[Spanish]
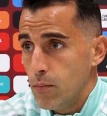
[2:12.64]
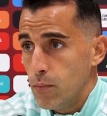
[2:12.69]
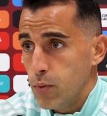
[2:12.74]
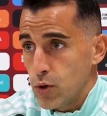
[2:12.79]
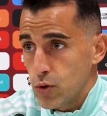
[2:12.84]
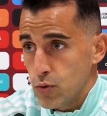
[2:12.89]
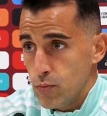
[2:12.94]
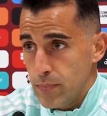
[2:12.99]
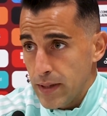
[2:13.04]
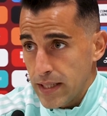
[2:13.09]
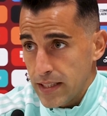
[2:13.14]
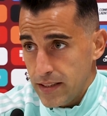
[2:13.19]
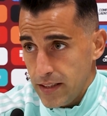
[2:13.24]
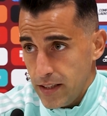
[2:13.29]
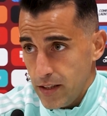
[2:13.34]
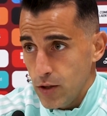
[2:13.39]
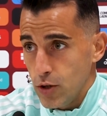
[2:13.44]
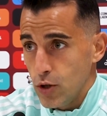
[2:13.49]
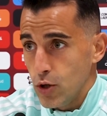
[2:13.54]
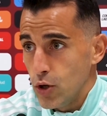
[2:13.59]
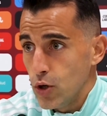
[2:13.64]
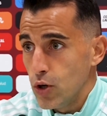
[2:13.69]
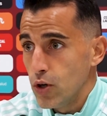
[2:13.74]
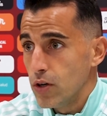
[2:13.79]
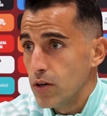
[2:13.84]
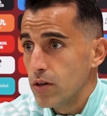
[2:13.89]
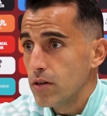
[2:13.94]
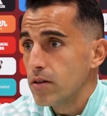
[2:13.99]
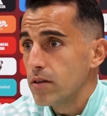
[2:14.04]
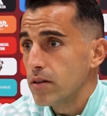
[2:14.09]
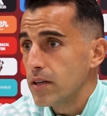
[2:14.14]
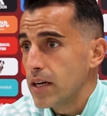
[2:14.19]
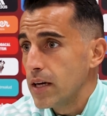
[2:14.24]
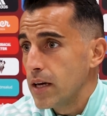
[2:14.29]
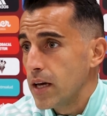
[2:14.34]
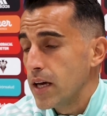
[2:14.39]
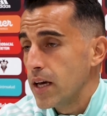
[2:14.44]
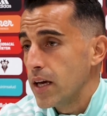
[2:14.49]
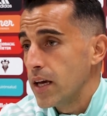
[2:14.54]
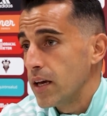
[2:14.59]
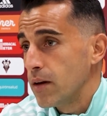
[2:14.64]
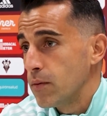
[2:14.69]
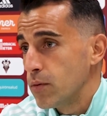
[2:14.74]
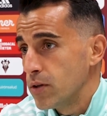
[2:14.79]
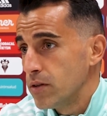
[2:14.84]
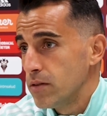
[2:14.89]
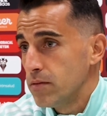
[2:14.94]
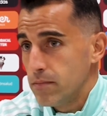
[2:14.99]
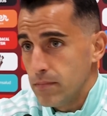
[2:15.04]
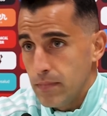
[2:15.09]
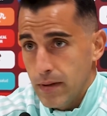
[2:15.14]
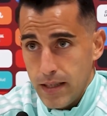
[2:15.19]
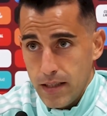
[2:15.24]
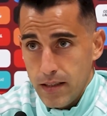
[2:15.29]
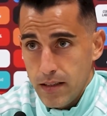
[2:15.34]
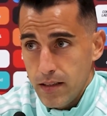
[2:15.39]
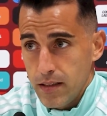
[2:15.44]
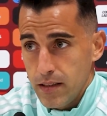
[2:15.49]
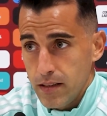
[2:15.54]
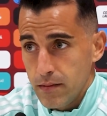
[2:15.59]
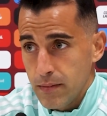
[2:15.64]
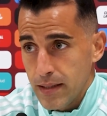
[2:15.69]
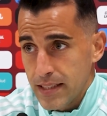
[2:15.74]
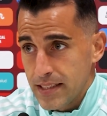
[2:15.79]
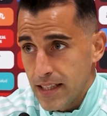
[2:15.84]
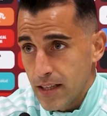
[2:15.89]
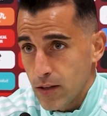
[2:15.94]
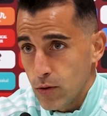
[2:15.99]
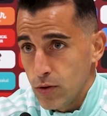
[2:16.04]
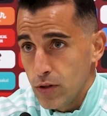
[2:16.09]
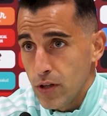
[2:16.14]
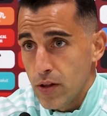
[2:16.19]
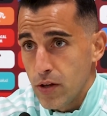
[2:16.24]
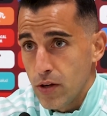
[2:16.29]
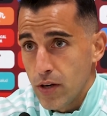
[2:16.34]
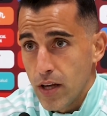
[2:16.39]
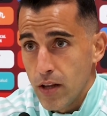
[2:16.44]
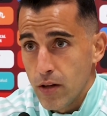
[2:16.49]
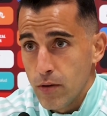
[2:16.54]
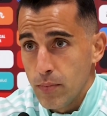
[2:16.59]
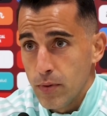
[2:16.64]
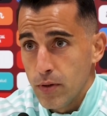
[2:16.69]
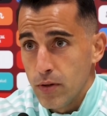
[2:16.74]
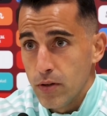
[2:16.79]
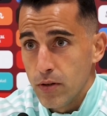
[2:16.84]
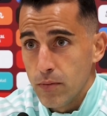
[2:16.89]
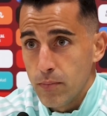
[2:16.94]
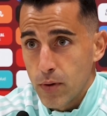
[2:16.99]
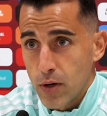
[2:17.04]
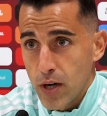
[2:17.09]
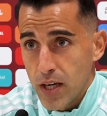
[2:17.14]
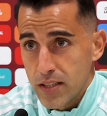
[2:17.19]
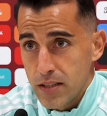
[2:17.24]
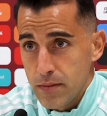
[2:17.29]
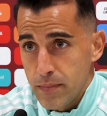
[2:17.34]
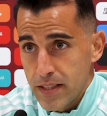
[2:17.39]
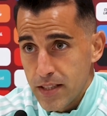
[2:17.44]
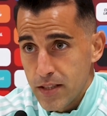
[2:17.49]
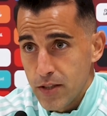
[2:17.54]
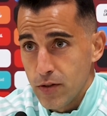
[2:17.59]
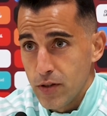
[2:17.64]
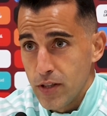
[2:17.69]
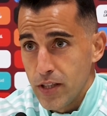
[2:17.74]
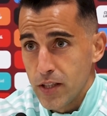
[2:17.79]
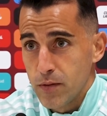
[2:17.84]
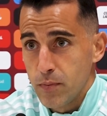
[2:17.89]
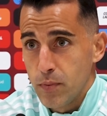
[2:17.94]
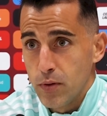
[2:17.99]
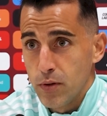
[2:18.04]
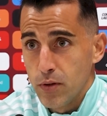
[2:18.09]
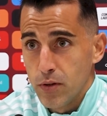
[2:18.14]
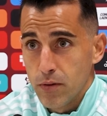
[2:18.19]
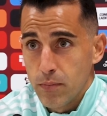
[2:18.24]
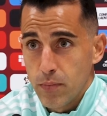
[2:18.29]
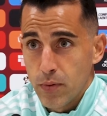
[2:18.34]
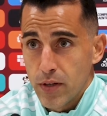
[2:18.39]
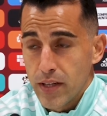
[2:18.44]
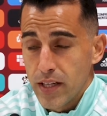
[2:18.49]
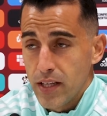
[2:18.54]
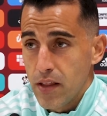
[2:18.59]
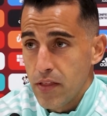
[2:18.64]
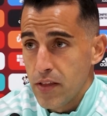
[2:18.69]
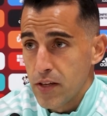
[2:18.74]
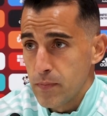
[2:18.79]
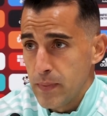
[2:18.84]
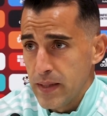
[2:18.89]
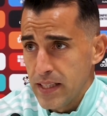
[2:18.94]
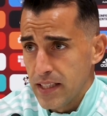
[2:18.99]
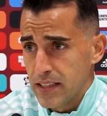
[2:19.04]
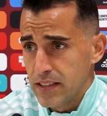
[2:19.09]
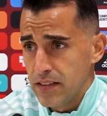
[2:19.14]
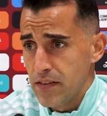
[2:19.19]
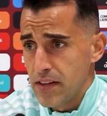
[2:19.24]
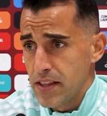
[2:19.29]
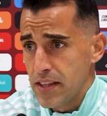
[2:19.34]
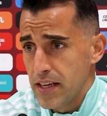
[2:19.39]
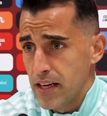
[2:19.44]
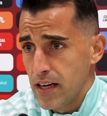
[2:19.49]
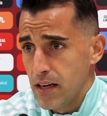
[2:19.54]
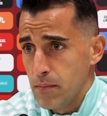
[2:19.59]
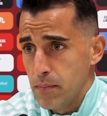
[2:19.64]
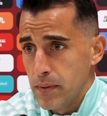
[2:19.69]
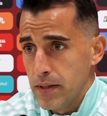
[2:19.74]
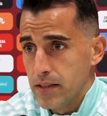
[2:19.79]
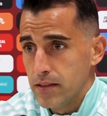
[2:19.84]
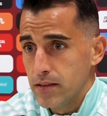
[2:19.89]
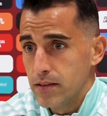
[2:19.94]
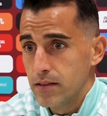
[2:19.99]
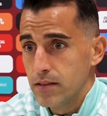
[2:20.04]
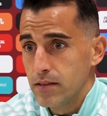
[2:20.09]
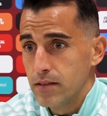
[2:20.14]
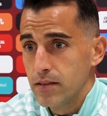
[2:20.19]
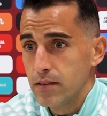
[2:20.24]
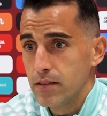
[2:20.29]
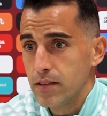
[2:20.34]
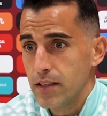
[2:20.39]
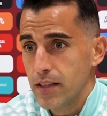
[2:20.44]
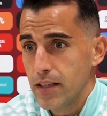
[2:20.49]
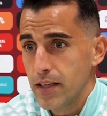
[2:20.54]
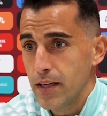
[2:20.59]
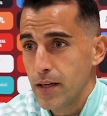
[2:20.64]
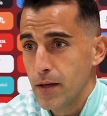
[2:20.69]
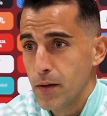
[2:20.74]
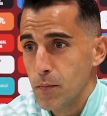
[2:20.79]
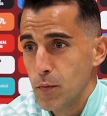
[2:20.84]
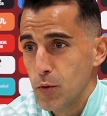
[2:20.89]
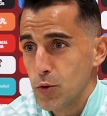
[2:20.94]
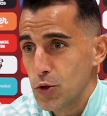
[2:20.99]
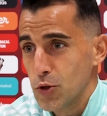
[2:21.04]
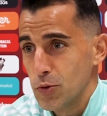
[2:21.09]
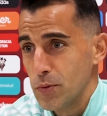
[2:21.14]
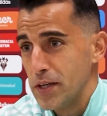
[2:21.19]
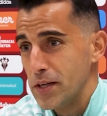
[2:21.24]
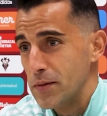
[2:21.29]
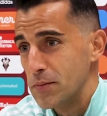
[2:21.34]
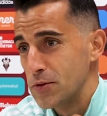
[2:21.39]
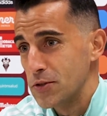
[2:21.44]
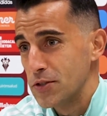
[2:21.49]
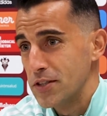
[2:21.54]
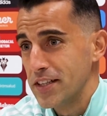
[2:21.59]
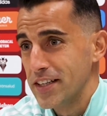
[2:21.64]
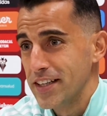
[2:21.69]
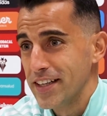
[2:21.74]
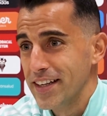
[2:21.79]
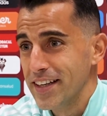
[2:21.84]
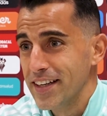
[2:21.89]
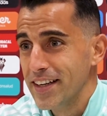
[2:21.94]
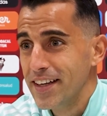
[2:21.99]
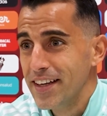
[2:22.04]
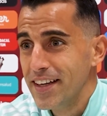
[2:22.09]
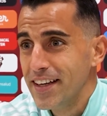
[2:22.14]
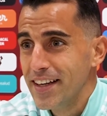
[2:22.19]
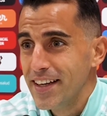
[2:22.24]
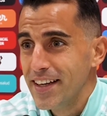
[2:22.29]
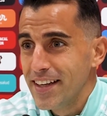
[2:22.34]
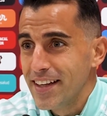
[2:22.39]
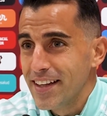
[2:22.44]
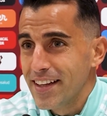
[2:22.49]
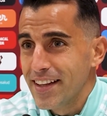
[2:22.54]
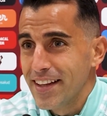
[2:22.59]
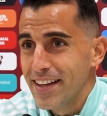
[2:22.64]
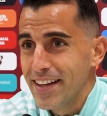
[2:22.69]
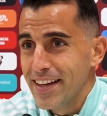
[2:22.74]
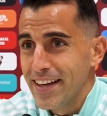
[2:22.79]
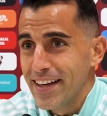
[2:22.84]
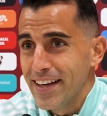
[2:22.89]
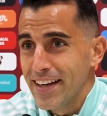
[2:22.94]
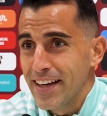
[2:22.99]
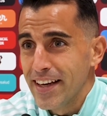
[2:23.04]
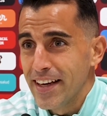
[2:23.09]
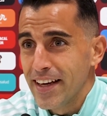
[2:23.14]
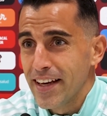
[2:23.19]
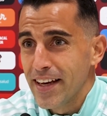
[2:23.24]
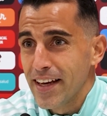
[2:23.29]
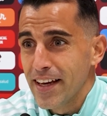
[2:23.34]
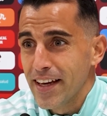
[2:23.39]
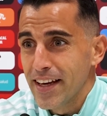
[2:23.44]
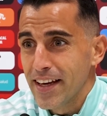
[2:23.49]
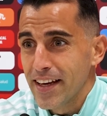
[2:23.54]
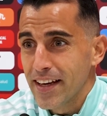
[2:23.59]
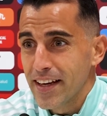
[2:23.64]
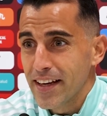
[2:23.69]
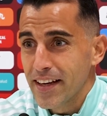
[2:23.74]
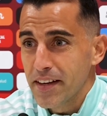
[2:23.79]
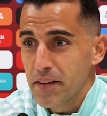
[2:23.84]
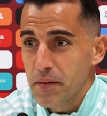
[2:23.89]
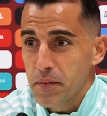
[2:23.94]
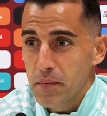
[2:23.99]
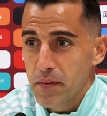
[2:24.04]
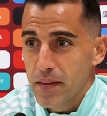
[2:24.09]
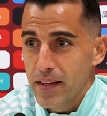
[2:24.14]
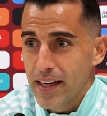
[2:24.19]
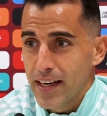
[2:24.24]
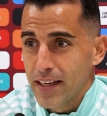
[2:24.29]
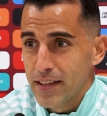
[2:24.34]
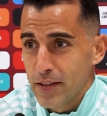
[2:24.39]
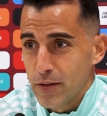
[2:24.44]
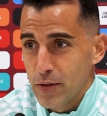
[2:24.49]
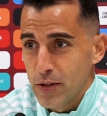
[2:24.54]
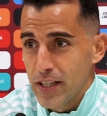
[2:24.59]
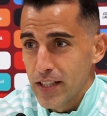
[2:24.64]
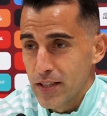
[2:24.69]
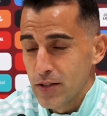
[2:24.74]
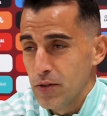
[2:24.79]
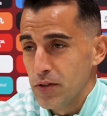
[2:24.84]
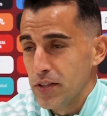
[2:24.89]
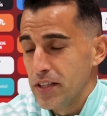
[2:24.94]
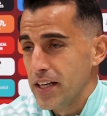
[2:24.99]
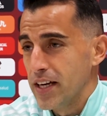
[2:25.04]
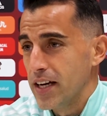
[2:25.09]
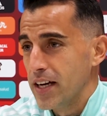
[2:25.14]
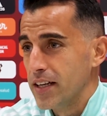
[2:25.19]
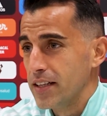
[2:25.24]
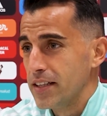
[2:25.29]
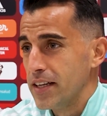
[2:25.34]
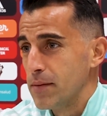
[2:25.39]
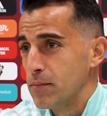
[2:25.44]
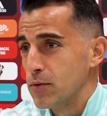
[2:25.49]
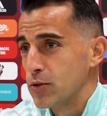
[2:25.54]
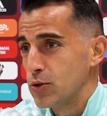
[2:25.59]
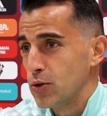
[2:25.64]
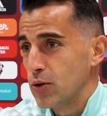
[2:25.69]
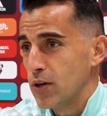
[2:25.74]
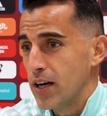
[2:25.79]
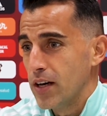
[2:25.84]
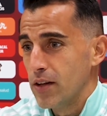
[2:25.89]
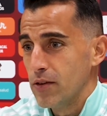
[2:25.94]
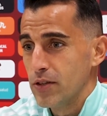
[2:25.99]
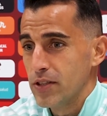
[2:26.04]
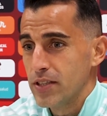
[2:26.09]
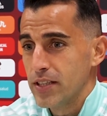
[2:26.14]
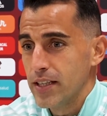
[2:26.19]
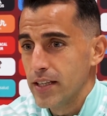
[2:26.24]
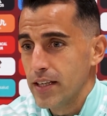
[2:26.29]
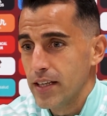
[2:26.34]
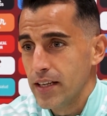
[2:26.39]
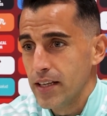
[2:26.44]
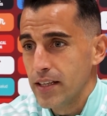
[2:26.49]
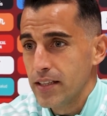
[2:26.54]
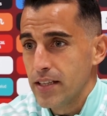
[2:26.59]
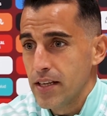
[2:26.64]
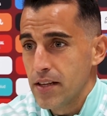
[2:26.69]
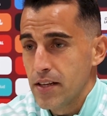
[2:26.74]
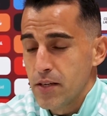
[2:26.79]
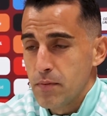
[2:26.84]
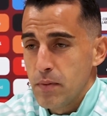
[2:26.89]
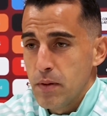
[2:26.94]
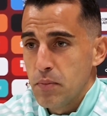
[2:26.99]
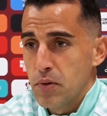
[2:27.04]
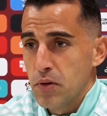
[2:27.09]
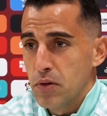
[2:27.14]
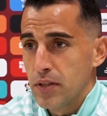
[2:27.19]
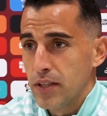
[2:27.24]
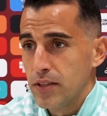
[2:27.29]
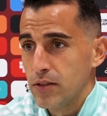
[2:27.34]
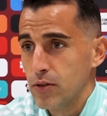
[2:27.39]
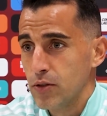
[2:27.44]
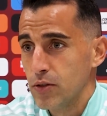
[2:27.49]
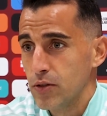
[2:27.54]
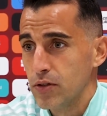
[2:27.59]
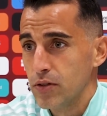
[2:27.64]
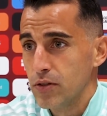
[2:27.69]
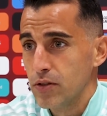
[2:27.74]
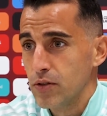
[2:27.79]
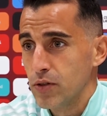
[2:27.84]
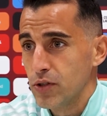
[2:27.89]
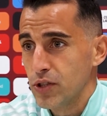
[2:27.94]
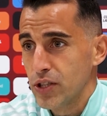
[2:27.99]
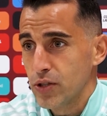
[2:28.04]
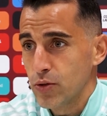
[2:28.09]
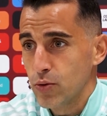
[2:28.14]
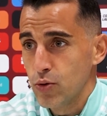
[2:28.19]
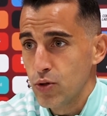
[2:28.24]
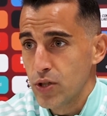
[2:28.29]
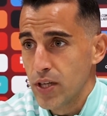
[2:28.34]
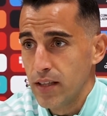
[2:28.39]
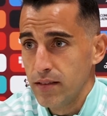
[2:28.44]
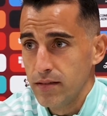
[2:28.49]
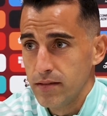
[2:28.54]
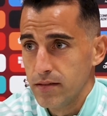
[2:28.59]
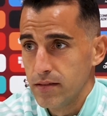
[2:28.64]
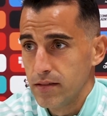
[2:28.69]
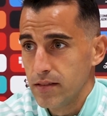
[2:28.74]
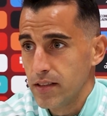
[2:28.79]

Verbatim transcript: Pues un partido que bueno va, eh, a estar condicionado por, las dimensiones, por, el césped artificial, pero eh, muchos venimos de, de, categorías donde ya, hemos tocado ese, ese césped, por lo tanto no, no se excusa.